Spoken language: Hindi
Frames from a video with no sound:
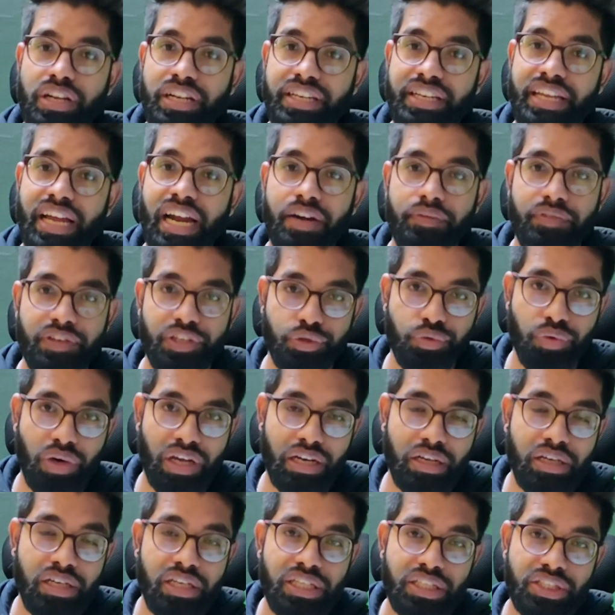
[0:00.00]
सौ निन्यानवे
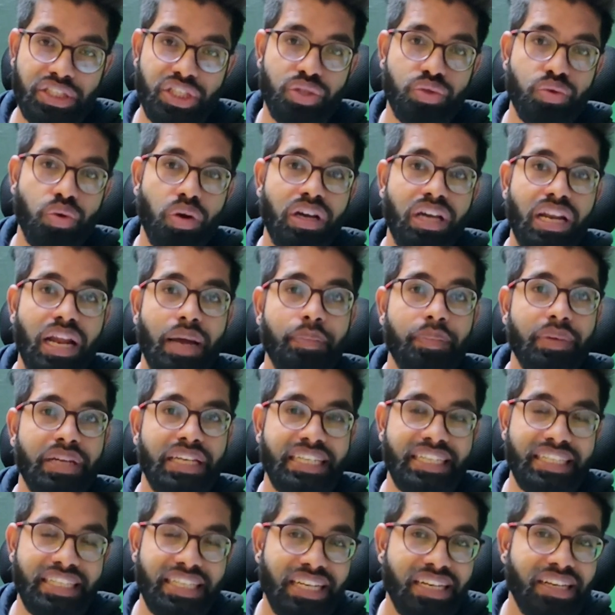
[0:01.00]
युवान जिसको अगर
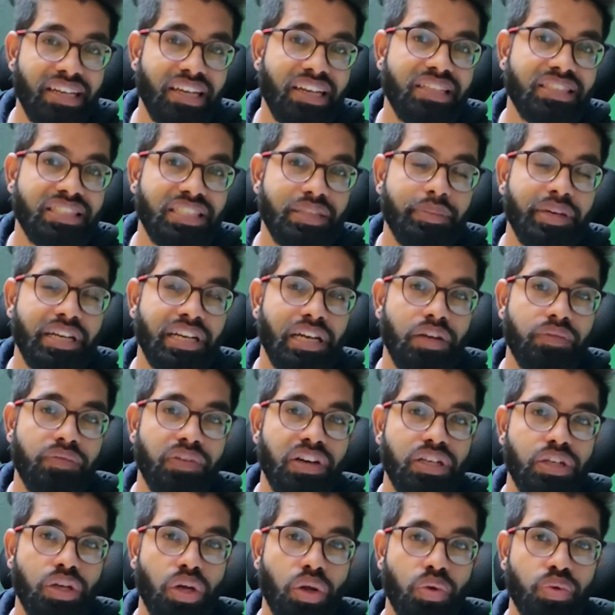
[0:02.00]
आप इंडियन करेंसी में
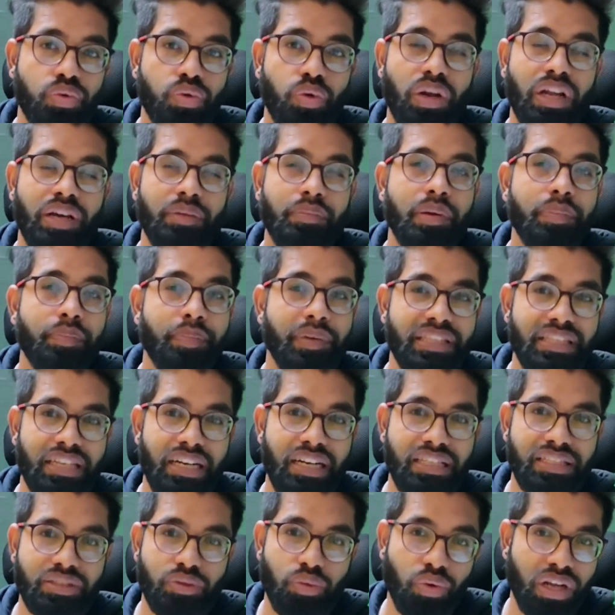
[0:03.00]
कन्वर्ट करो तो लगभग
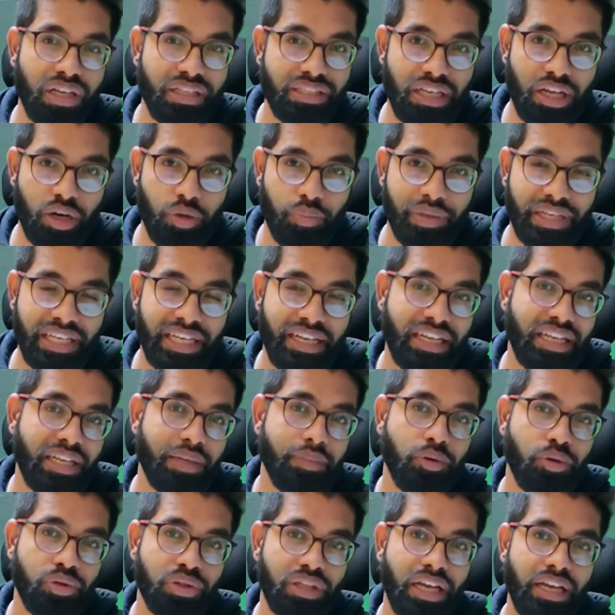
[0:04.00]
पंद्रह सोलह हजार रुपए के
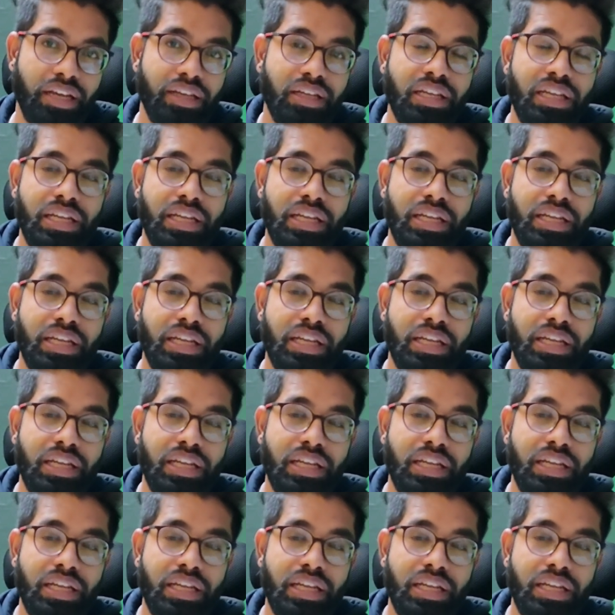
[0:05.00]
करीब होता